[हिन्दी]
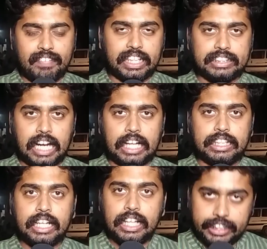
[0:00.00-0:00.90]
सावंत के
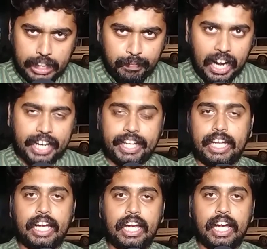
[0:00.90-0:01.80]
साथ दीप
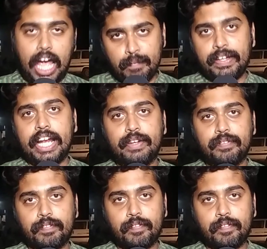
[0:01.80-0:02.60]
काकड़े एम बी लाइव